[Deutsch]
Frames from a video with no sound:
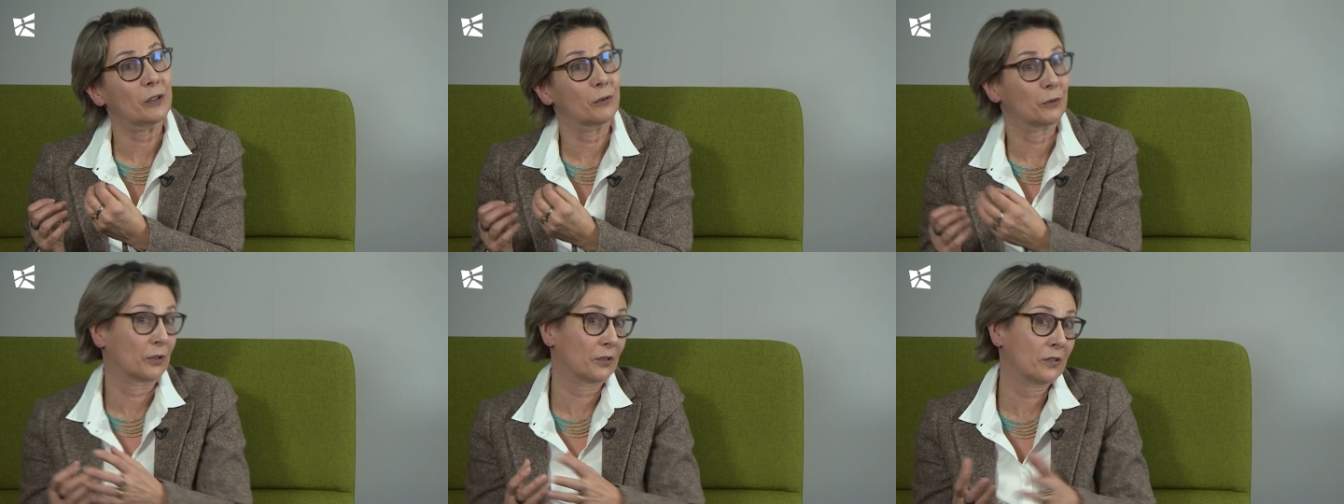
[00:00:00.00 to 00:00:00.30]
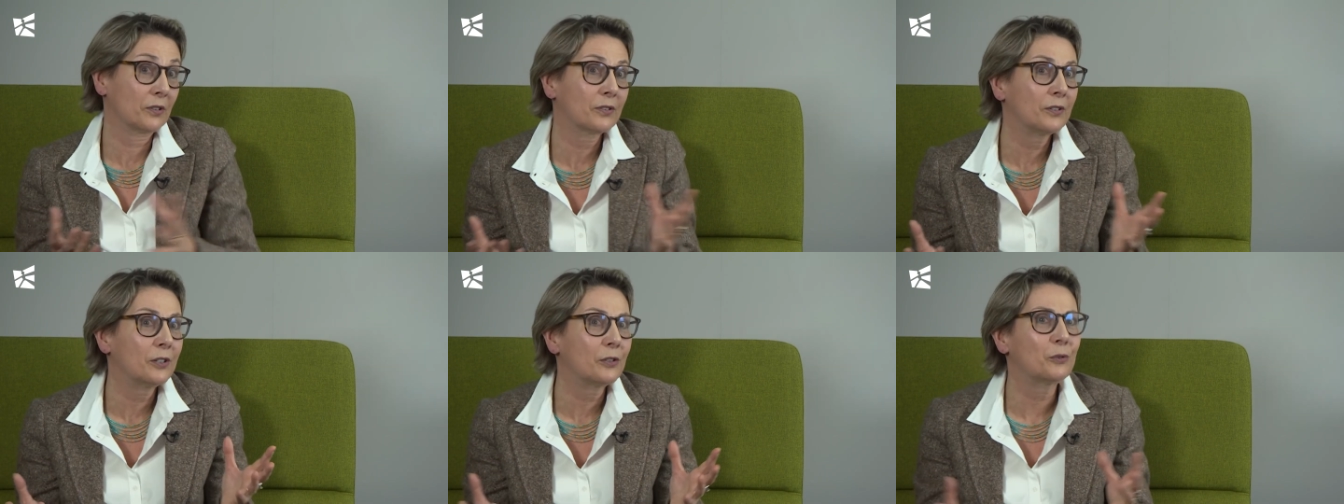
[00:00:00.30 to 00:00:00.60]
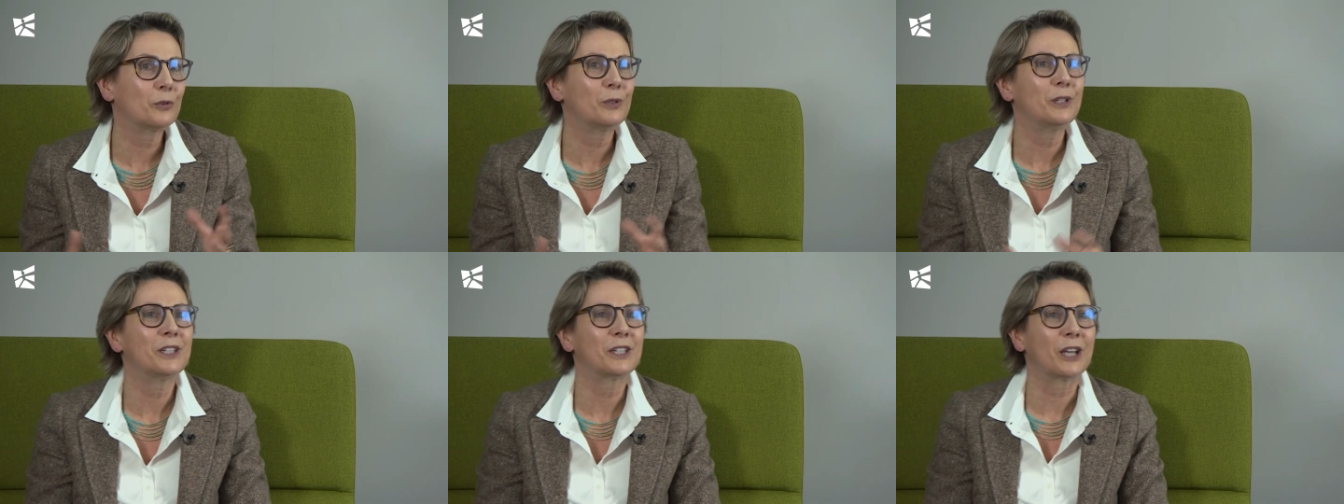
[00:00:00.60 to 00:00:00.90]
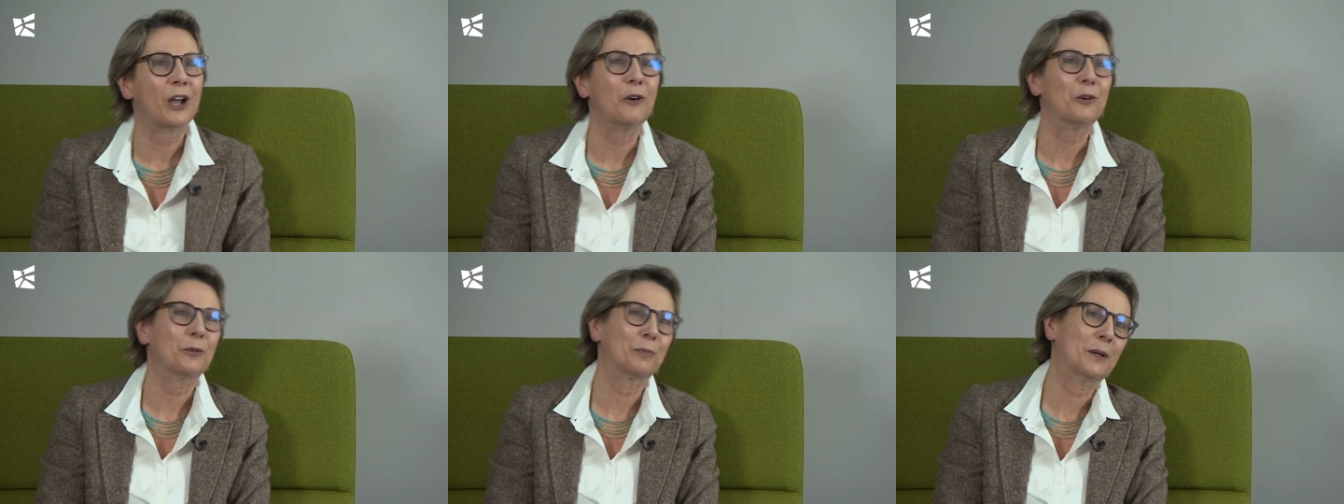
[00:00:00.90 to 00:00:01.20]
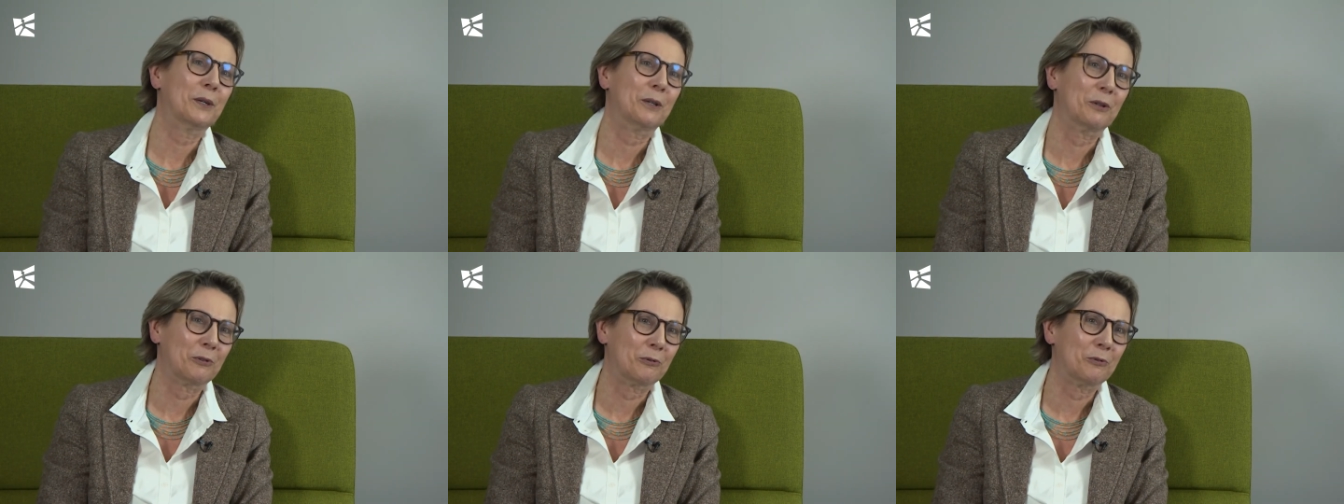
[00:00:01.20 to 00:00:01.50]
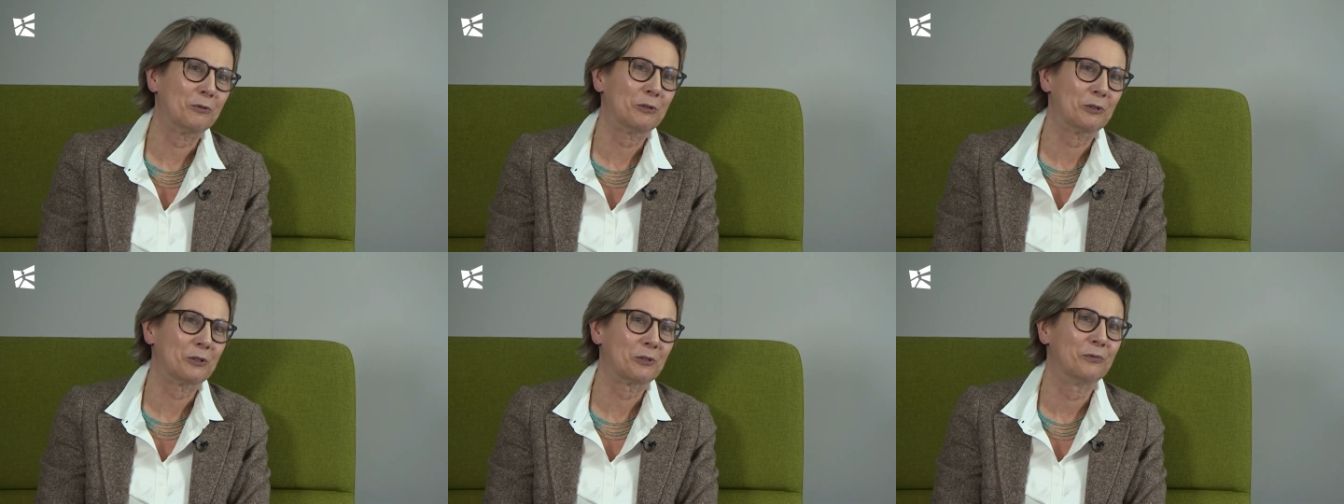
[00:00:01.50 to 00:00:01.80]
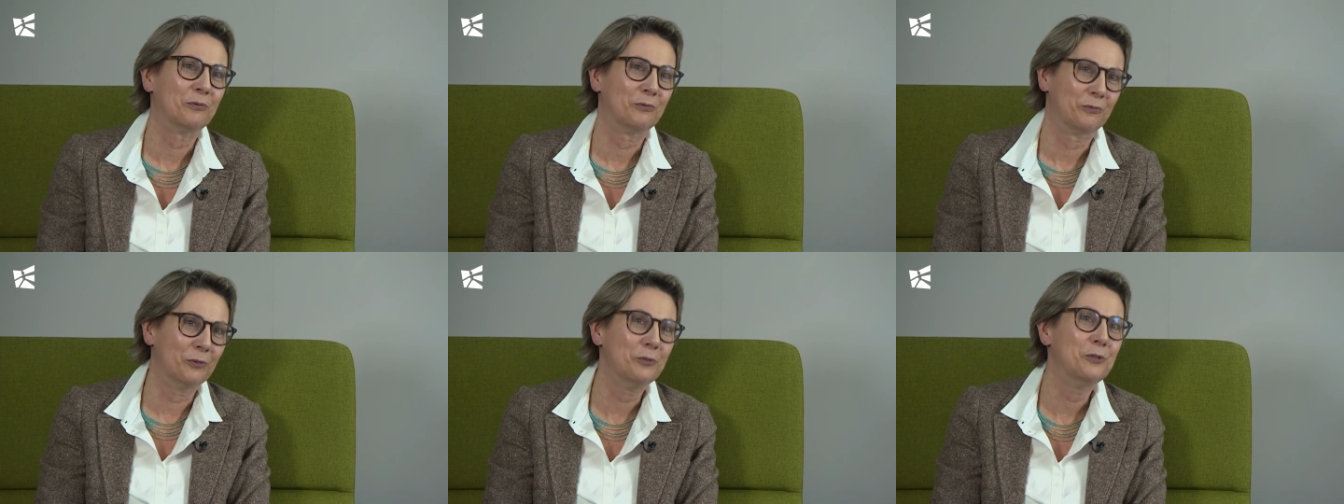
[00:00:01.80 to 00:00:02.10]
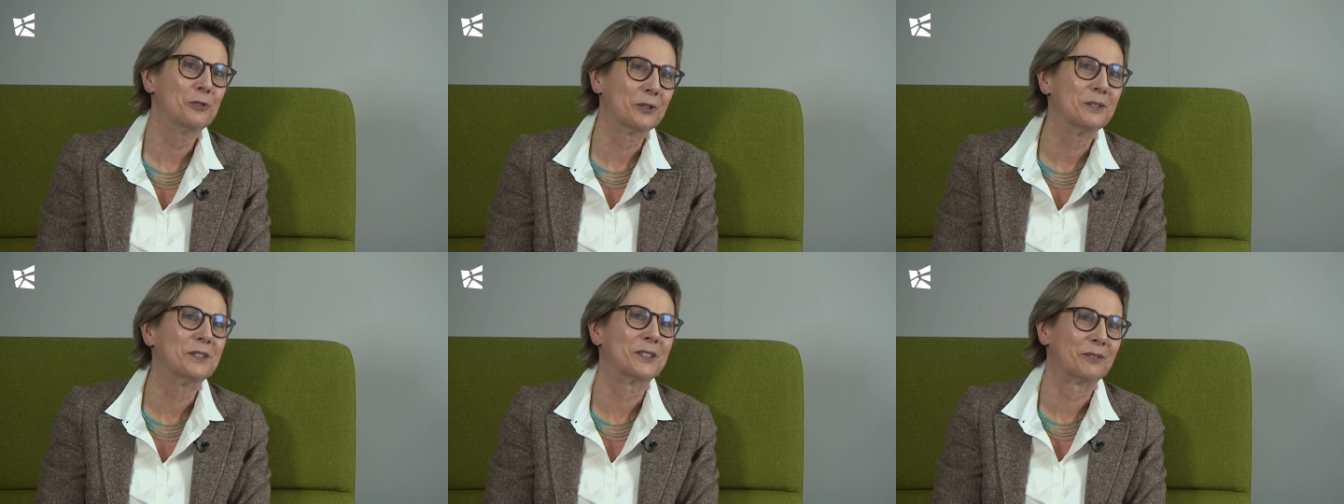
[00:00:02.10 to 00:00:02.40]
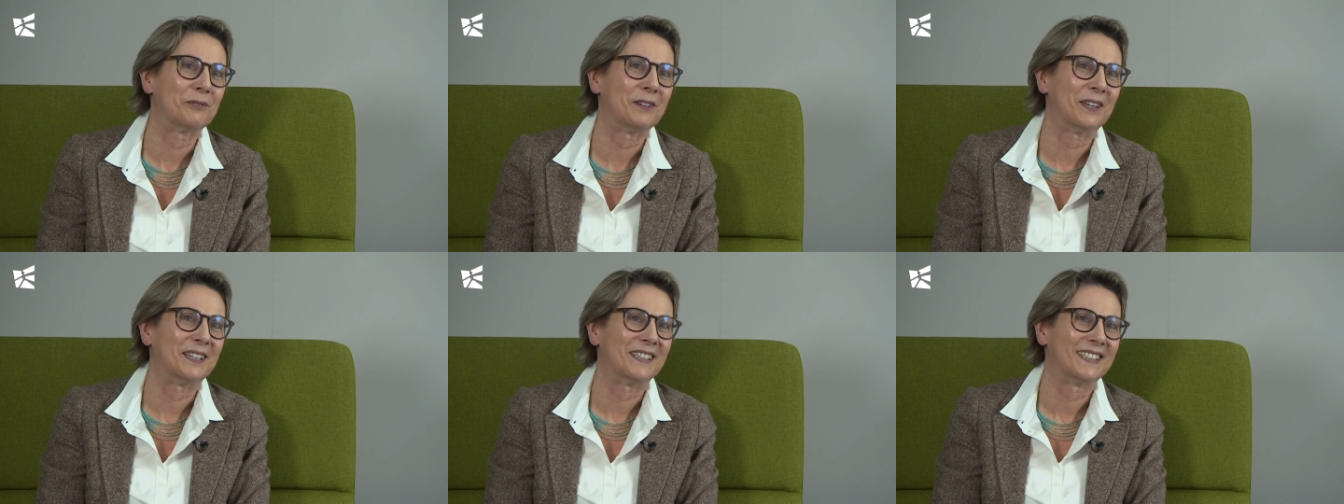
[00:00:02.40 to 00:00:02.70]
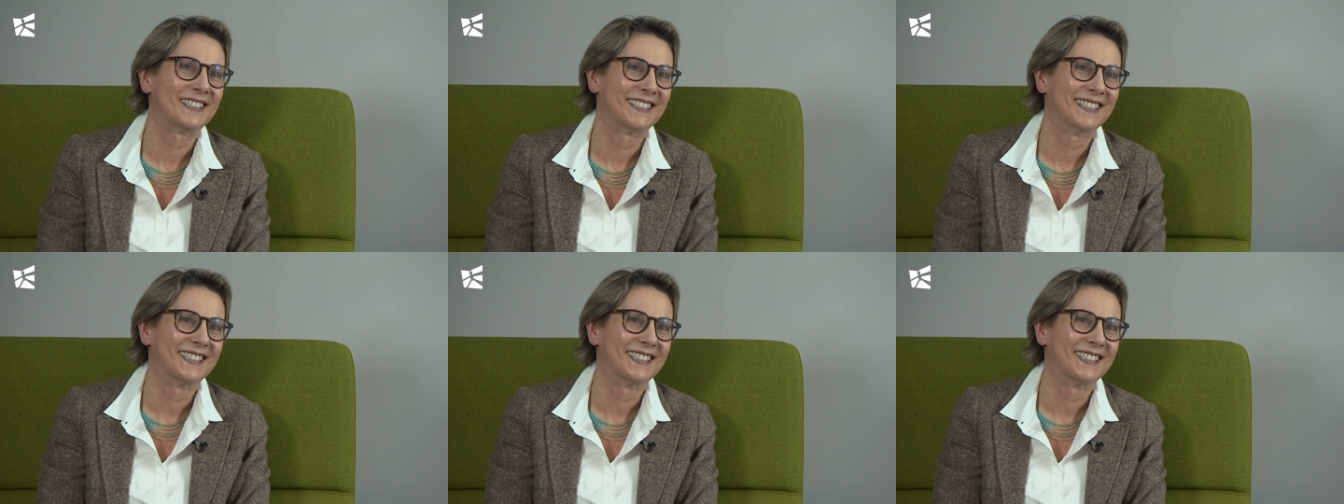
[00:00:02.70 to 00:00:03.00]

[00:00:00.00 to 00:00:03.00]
Und das ist natürlich auch pädagogisch wünschenswert.